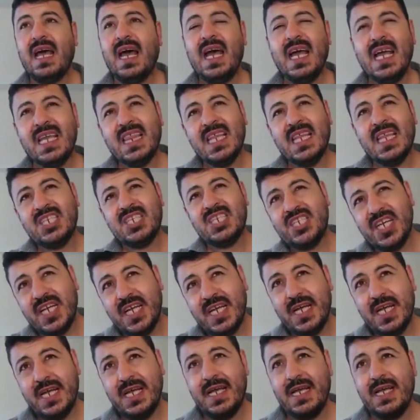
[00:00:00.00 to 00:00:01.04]
اكثر
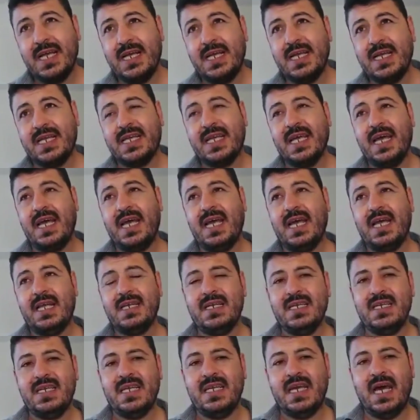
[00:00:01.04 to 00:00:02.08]
شيء اللي
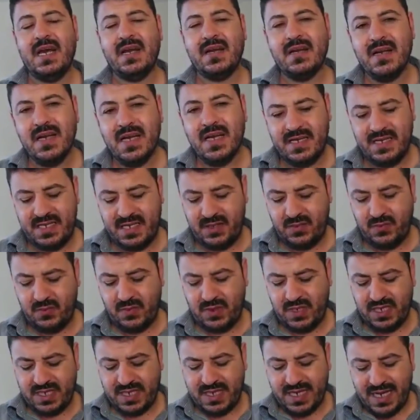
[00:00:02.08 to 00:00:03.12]
كان يارقني
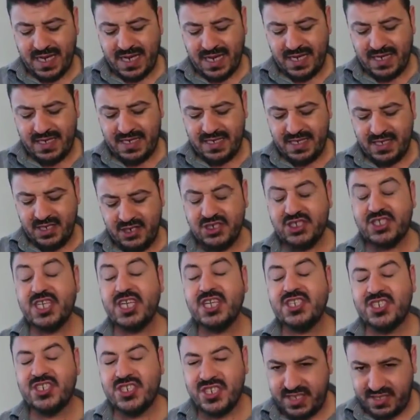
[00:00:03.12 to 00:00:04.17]
واللي كان
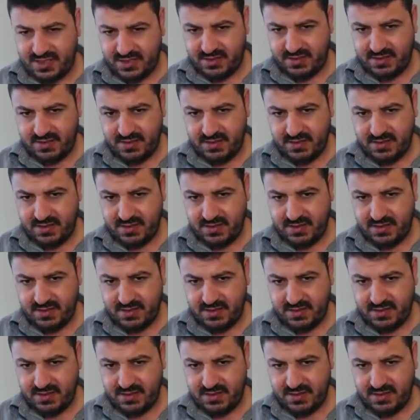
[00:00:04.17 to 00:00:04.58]
يزعجني